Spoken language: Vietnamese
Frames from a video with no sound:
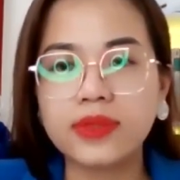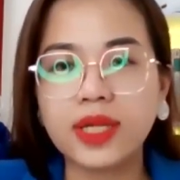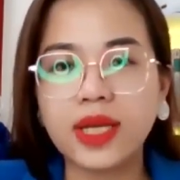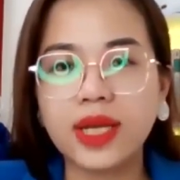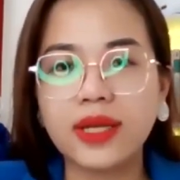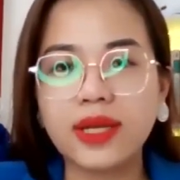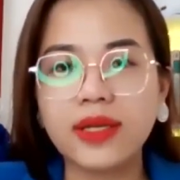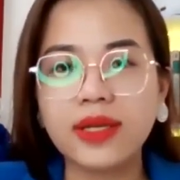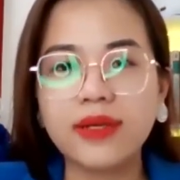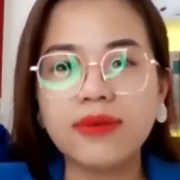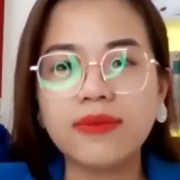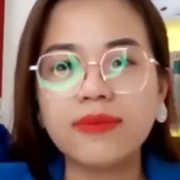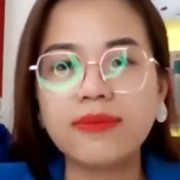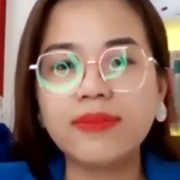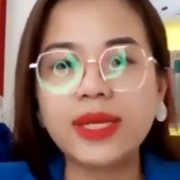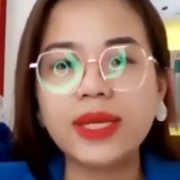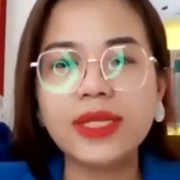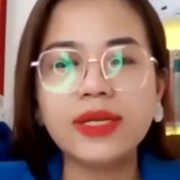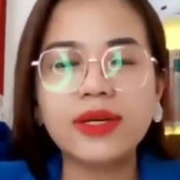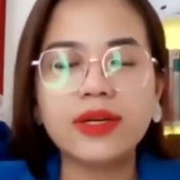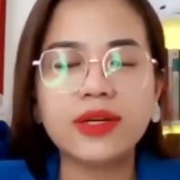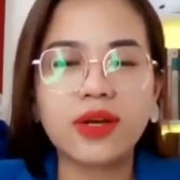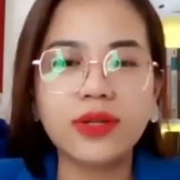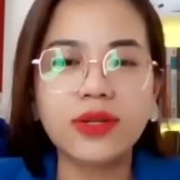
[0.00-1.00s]
đấy
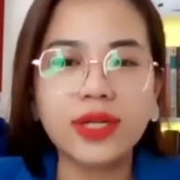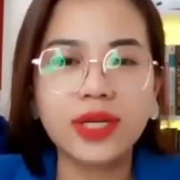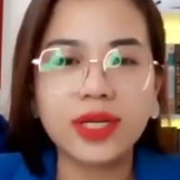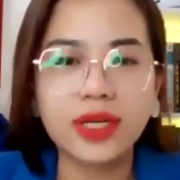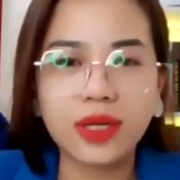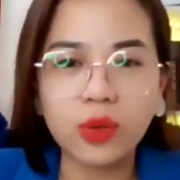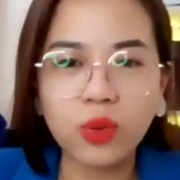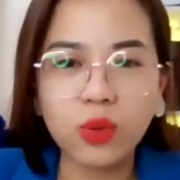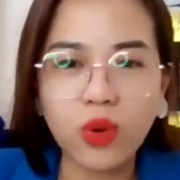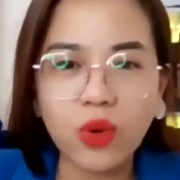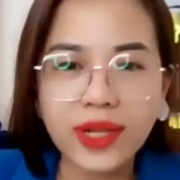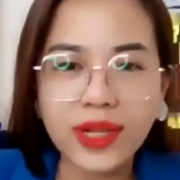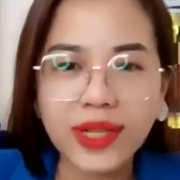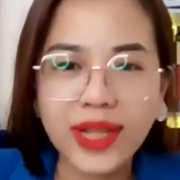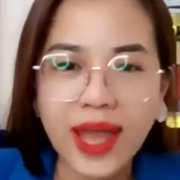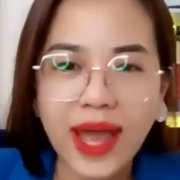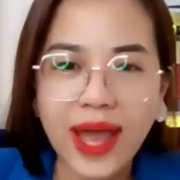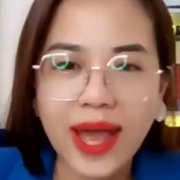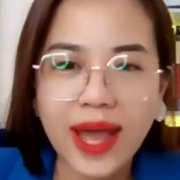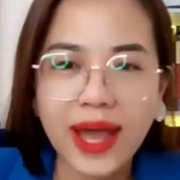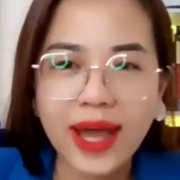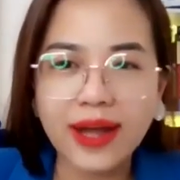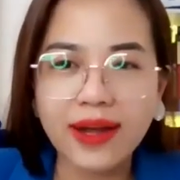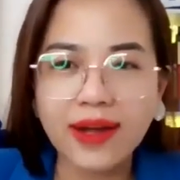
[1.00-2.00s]
bây giờ có những cái quốc
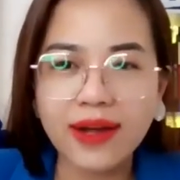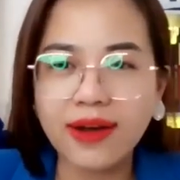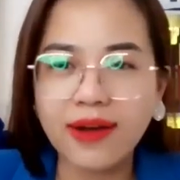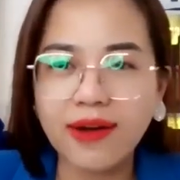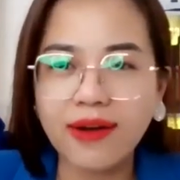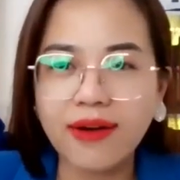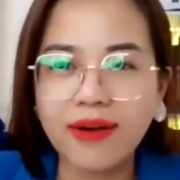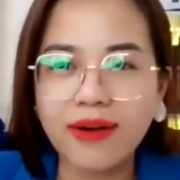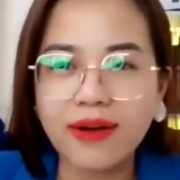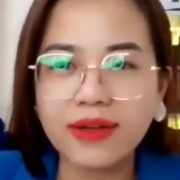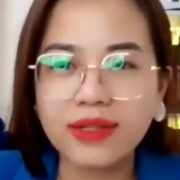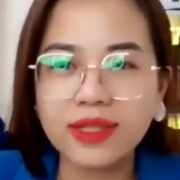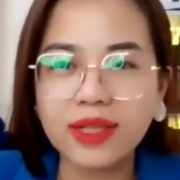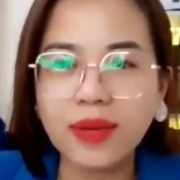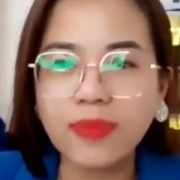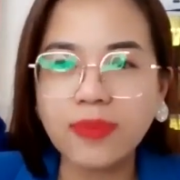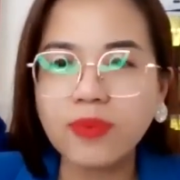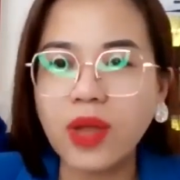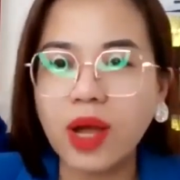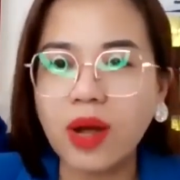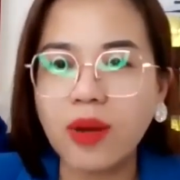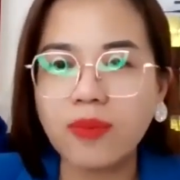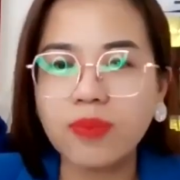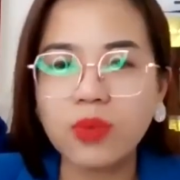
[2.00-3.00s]
gia họ thấp
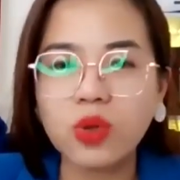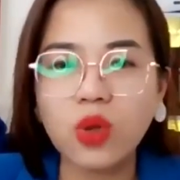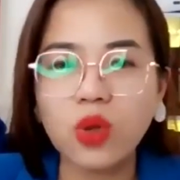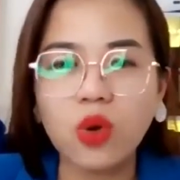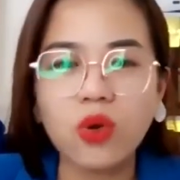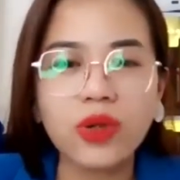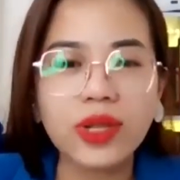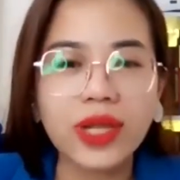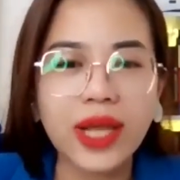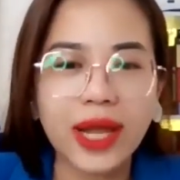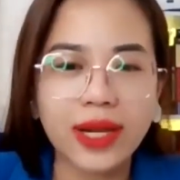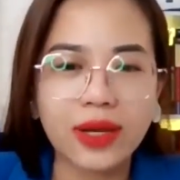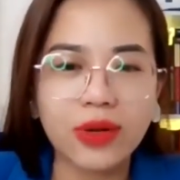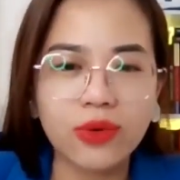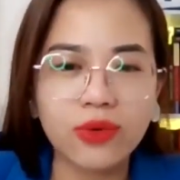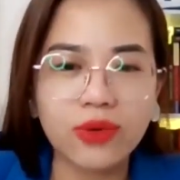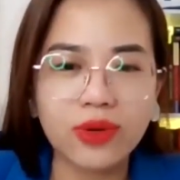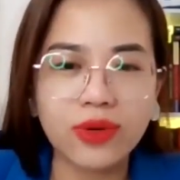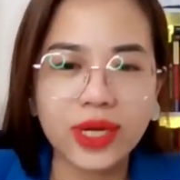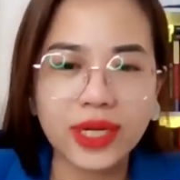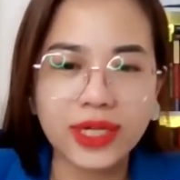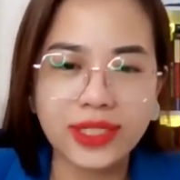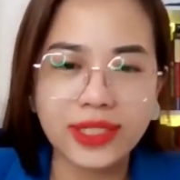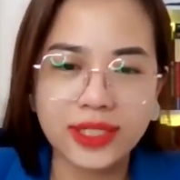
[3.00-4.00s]
thỏm tối ngày
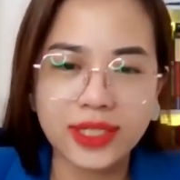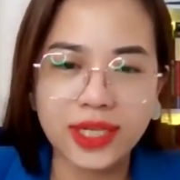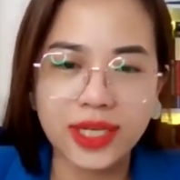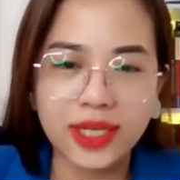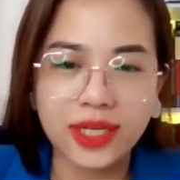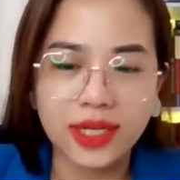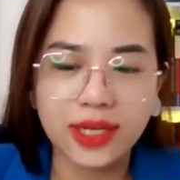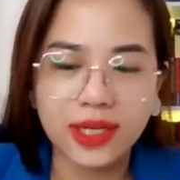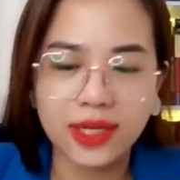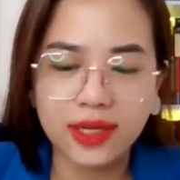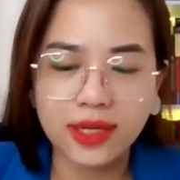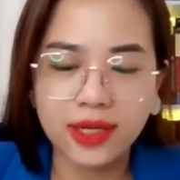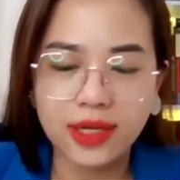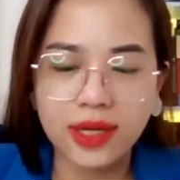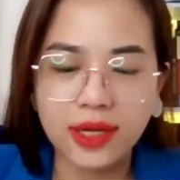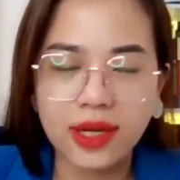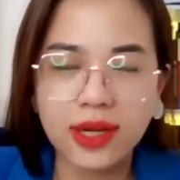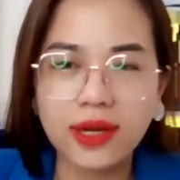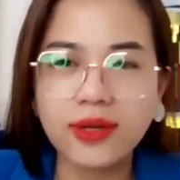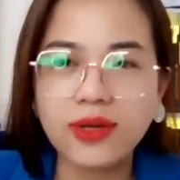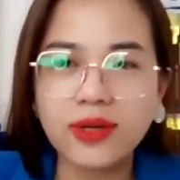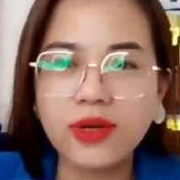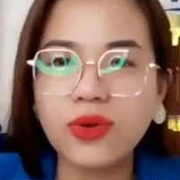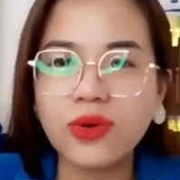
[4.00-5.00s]
luôn các anh chị
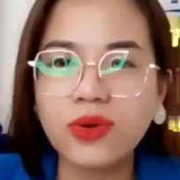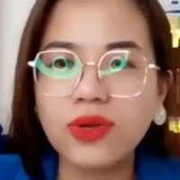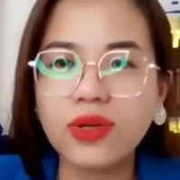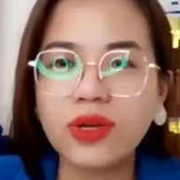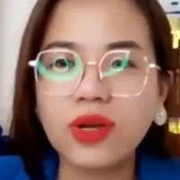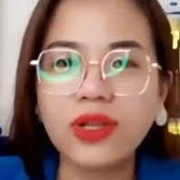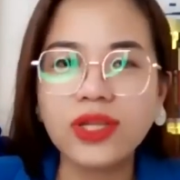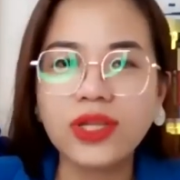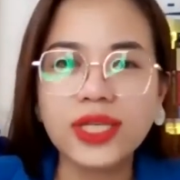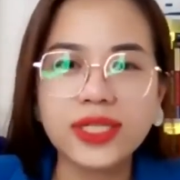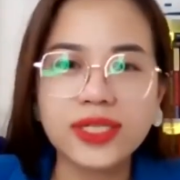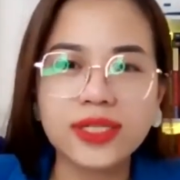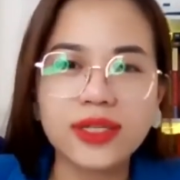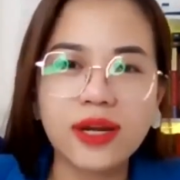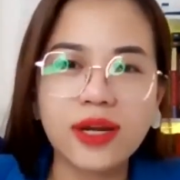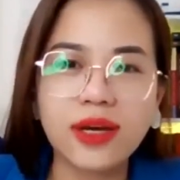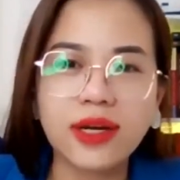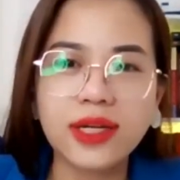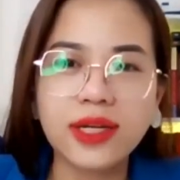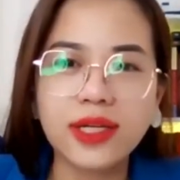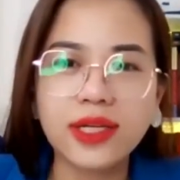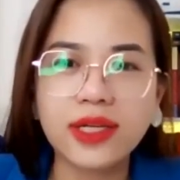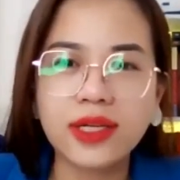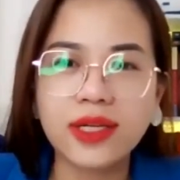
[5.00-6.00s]
à, rồi có những
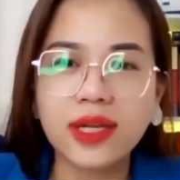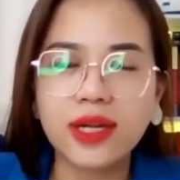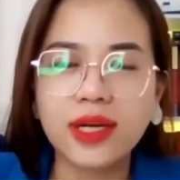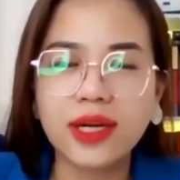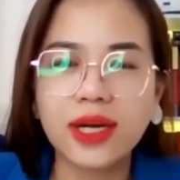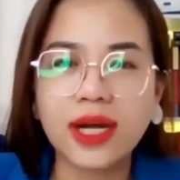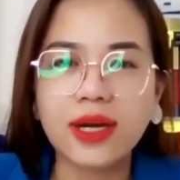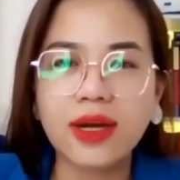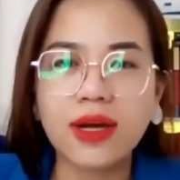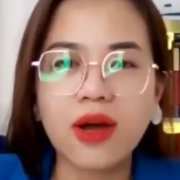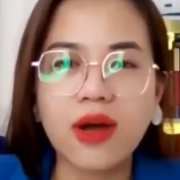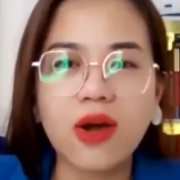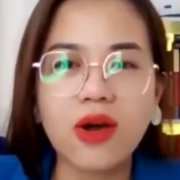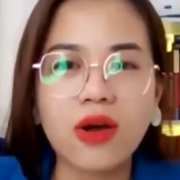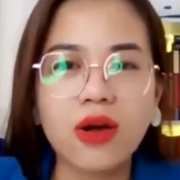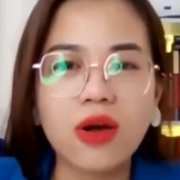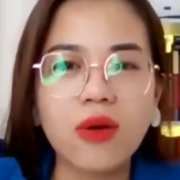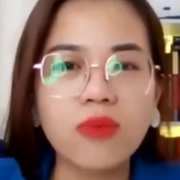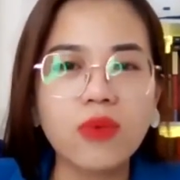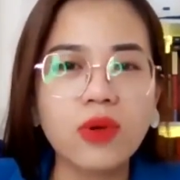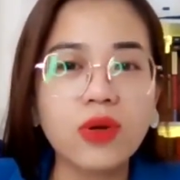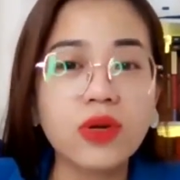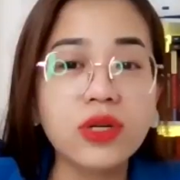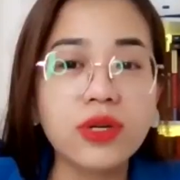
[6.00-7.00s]
nơi à, là họ
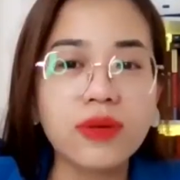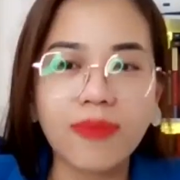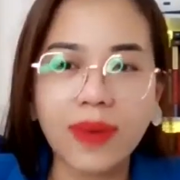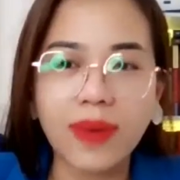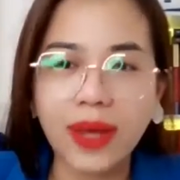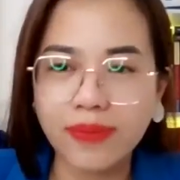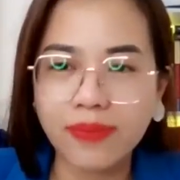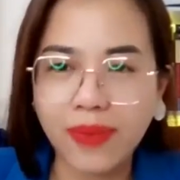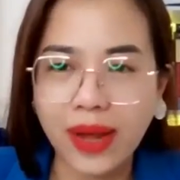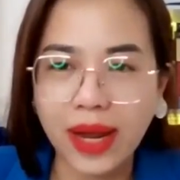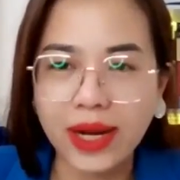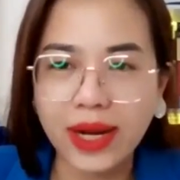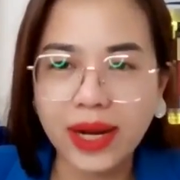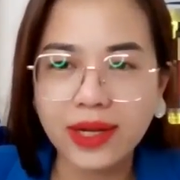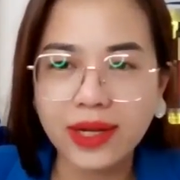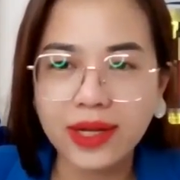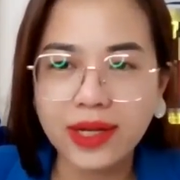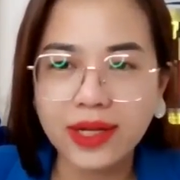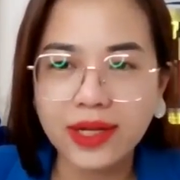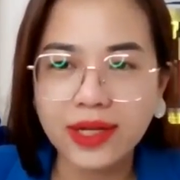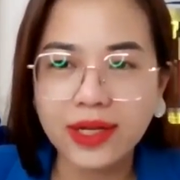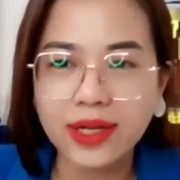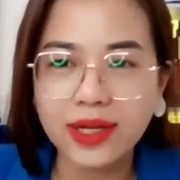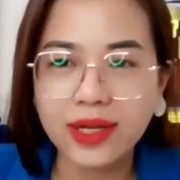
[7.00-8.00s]
không có được may mắn
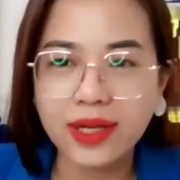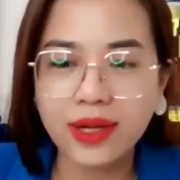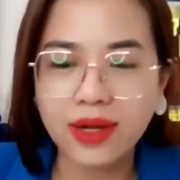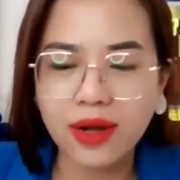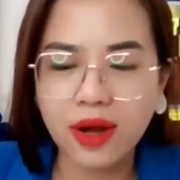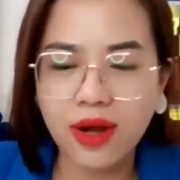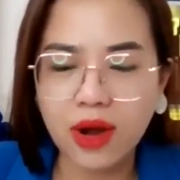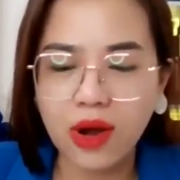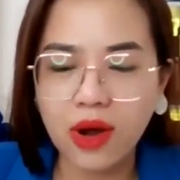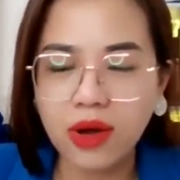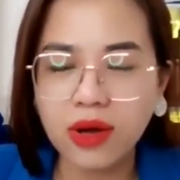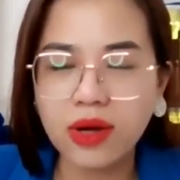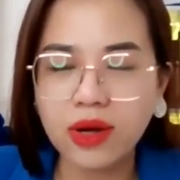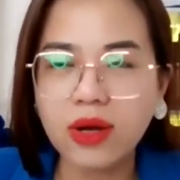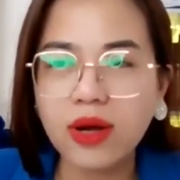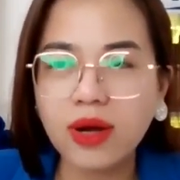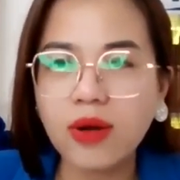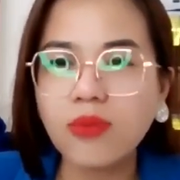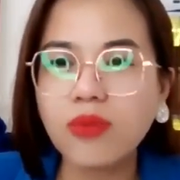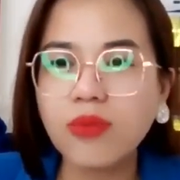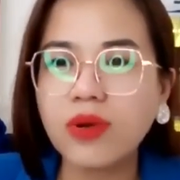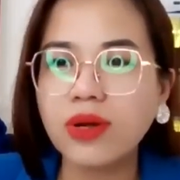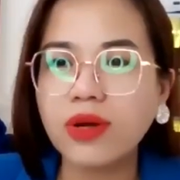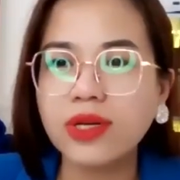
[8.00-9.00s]
à, họ
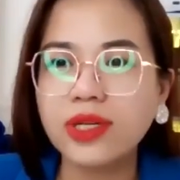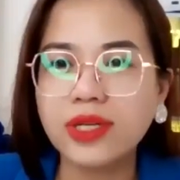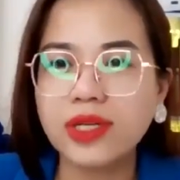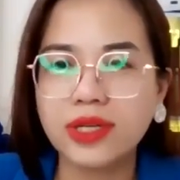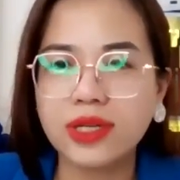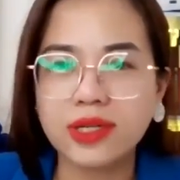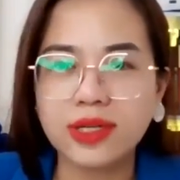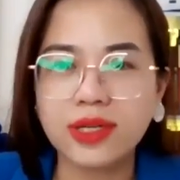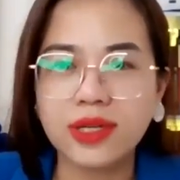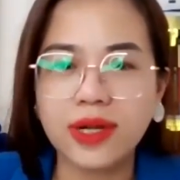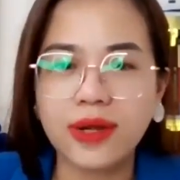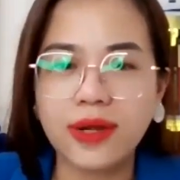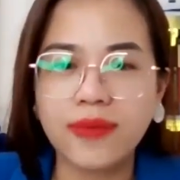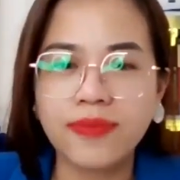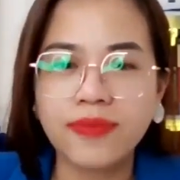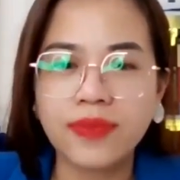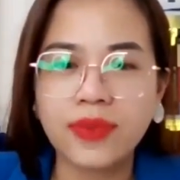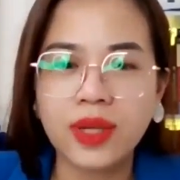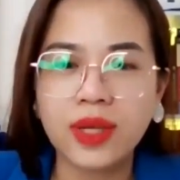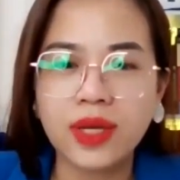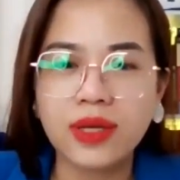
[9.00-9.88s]
không có được à,